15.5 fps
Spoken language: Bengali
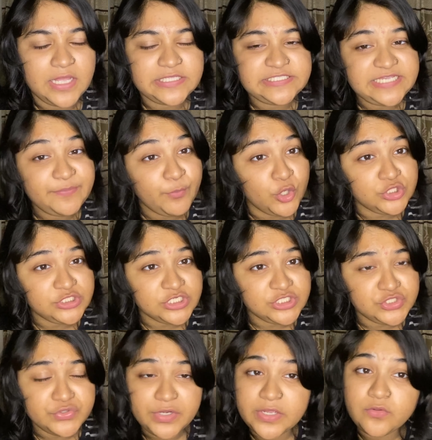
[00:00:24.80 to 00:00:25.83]
যে পঞ্চাশ
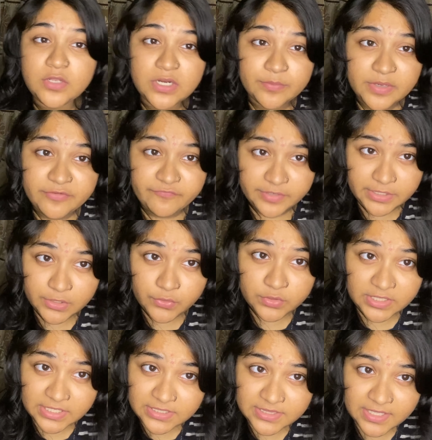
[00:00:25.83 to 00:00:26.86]
জন রেগুলার আমার ভিডিও
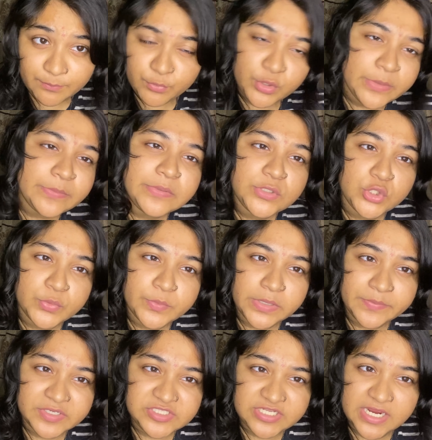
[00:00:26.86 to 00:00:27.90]
দেখতা প্রবলি তোমরা
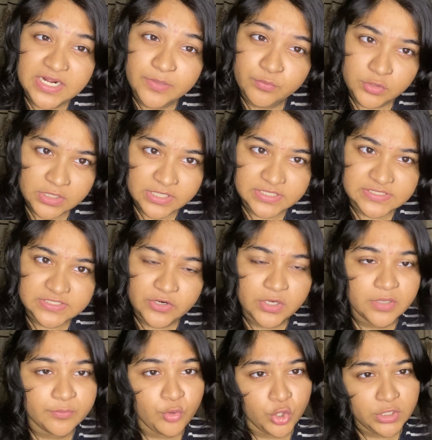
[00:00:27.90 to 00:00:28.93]
আমার চেহারা ভুলে গেছে
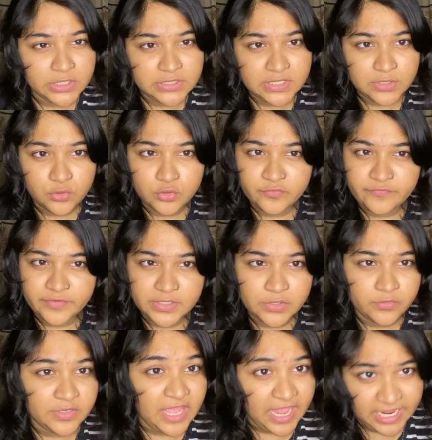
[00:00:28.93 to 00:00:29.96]
কারণ আমি অনেকদিন কোনো
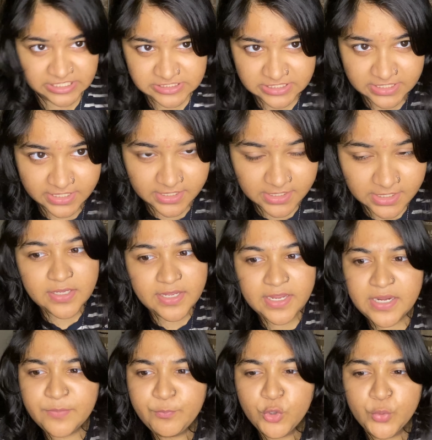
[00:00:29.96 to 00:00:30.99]
ভিডিও নিয়ে আসি নাই
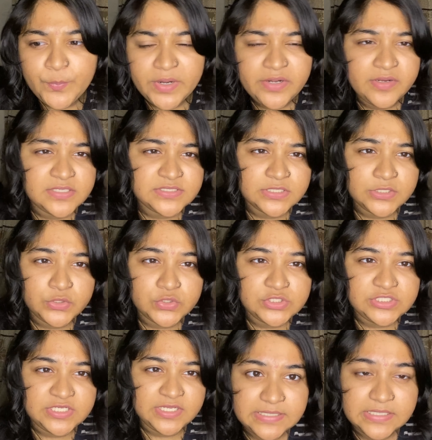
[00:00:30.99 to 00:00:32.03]
এর প্রপার রিজন
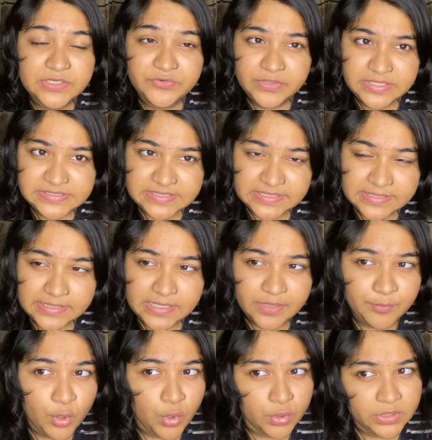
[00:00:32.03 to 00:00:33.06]
হচ্ছে রিসেন্টলি
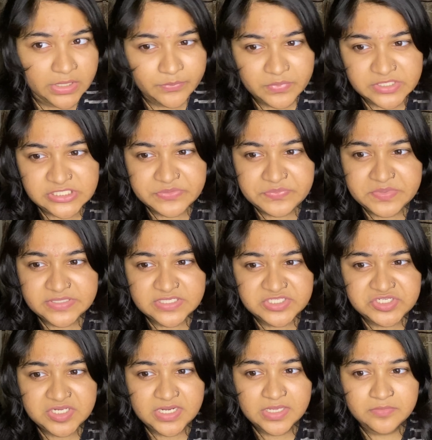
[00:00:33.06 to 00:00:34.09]
আমি অনেক বেশি বিজি
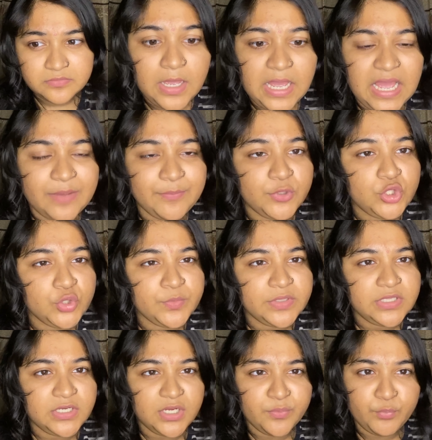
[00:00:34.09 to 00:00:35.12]
ছিলাম আমি
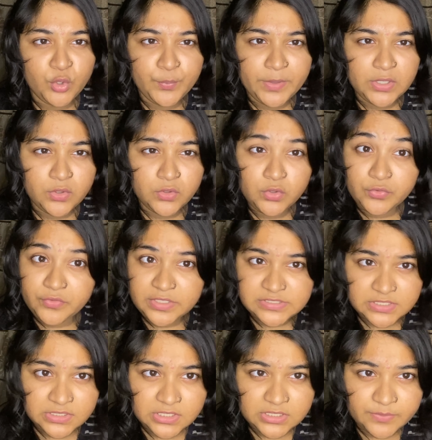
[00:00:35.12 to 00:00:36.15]
তোমাদেরকে প্রপার কোনো
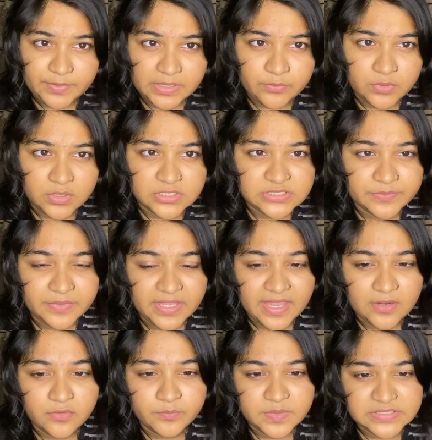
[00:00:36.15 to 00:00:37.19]
রিজন দিতে পারবো না যে আমি
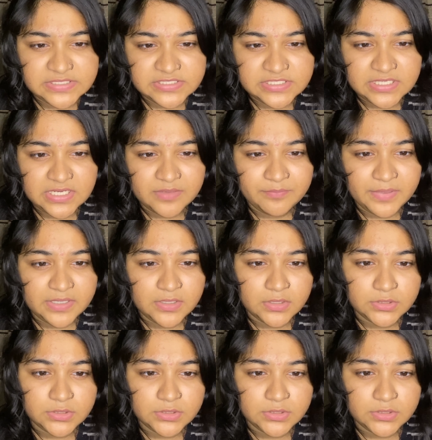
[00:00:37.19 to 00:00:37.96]
কেন বিজি ছিলাম বাট